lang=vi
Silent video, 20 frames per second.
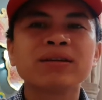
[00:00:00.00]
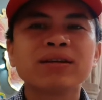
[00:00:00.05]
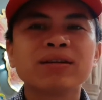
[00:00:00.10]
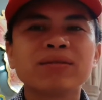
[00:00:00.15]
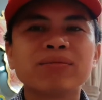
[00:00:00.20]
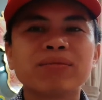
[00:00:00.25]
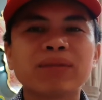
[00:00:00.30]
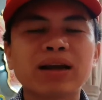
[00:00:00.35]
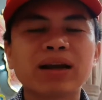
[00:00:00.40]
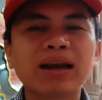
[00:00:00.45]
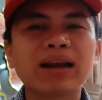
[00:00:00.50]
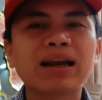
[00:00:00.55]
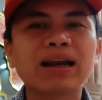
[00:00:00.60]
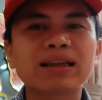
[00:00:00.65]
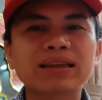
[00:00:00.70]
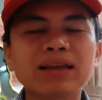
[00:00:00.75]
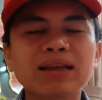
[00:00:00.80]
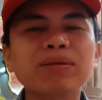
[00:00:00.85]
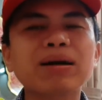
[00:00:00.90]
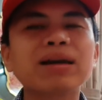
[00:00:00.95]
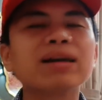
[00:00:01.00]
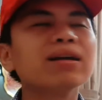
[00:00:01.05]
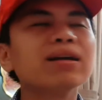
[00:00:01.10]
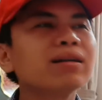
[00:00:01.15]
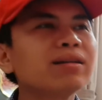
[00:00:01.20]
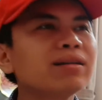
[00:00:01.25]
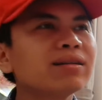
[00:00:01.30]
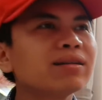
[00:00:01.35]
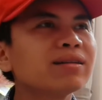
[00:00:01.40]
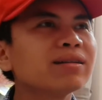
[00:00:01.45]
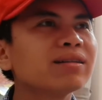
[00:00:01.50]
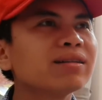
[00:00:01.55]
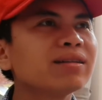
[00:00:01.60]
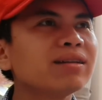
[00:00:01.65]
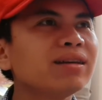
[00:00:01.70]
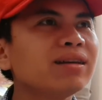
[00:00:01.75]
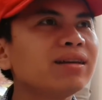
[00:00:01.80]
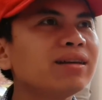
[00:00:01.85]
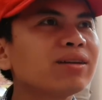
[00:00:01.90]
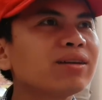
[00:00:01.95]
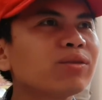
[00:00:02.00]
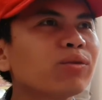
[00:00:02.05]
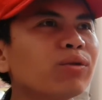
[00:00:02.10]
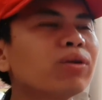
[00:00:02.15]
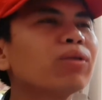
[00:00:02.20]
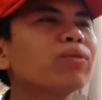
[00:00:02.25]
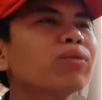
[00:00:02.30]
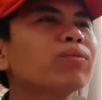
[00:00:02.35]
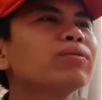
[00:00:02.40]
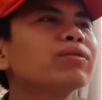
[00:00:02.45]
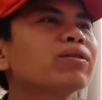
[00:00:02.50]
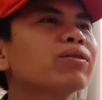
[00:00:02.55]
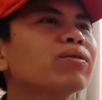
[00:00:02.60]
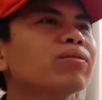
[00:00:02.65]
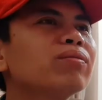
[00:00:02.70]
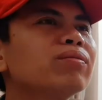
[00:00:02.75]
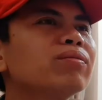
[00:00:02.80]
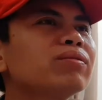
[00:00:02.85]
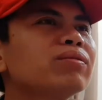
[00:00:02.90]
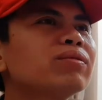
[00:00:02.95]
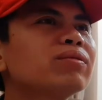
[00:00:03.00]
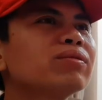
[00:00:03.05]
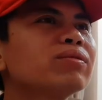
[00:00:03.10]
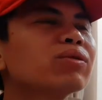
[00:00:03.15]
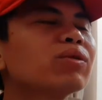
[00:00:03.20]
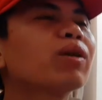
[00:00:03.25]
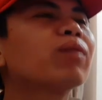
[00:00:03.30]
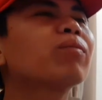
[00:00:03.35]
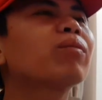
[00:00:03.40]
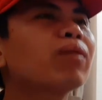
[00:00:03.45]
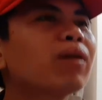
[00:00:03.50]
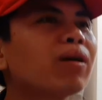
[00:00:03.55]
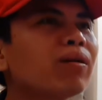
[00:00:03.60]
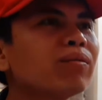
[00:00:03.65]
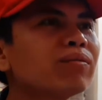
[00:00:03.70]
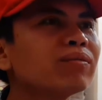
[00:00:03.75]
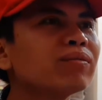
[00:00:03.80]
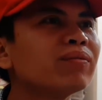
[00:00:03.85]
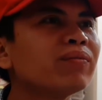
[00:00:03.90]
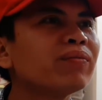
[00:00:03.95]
mà lại là thất bại lớn thì cuối cùng thì cũng sôi hỏng bóng không